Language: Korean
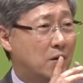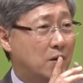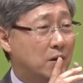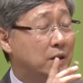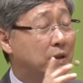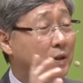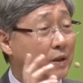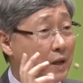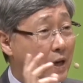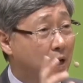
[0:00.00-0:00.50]

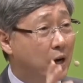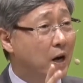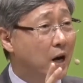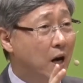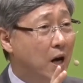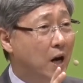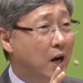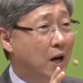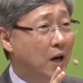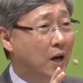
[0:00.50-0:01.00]
이렇게
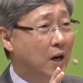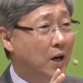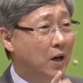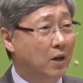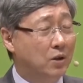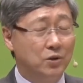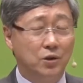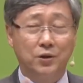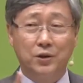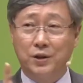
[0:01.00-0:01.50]
해라.
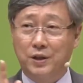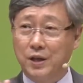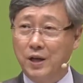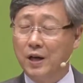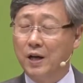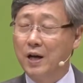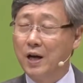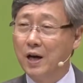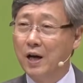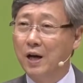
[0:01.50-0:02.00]
저렇게
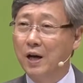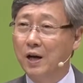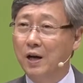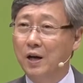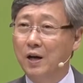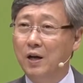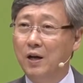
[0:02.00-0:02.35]
해라.